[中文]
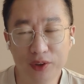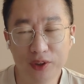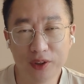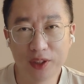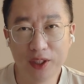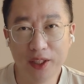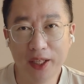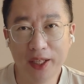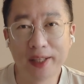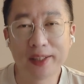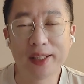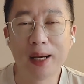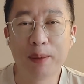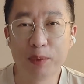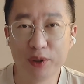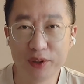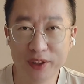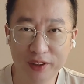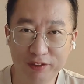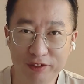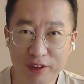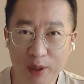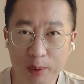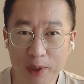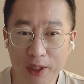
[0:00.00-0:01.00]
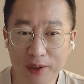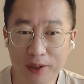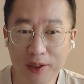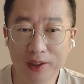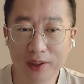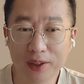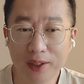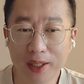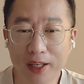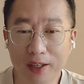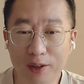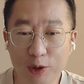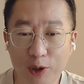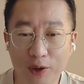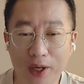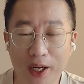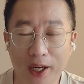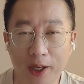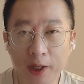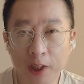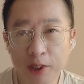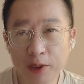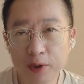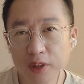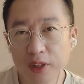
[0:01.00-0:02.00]
于这个 AI 大模型方面的一个内容
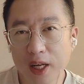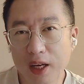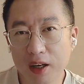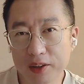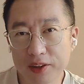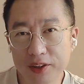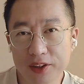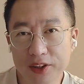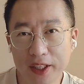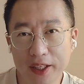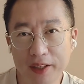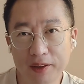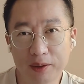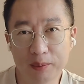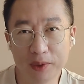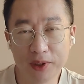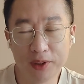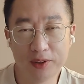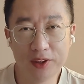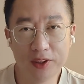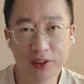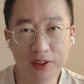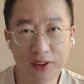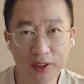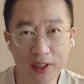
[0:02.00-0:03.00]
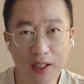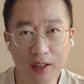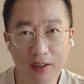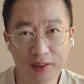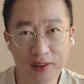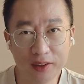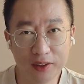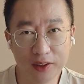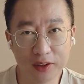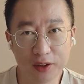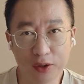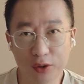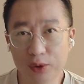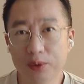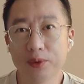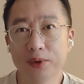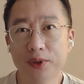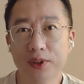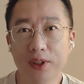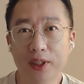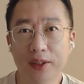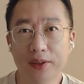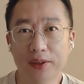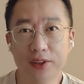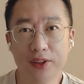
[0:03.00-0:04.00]
啊。不知道之前我们提到的这个数
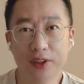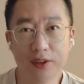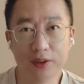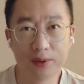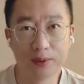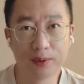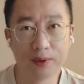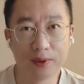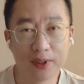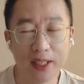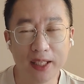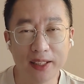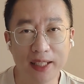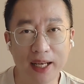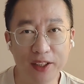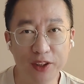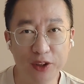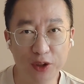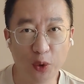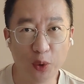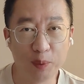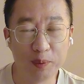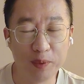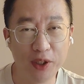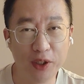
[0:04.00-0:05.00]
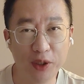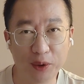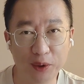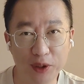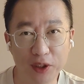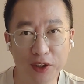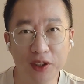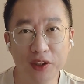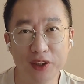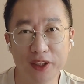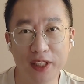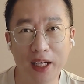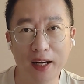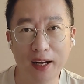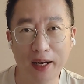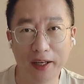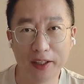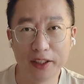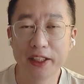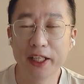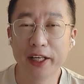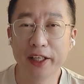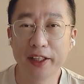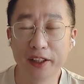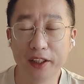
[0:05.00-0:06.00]
字人技术，大家有没有印象
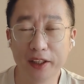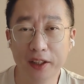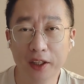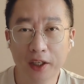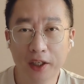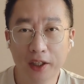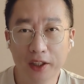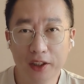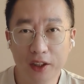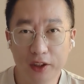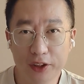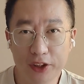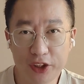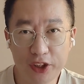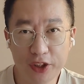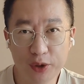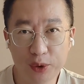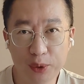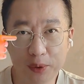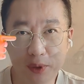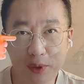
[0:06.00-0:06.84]
啊？这个。技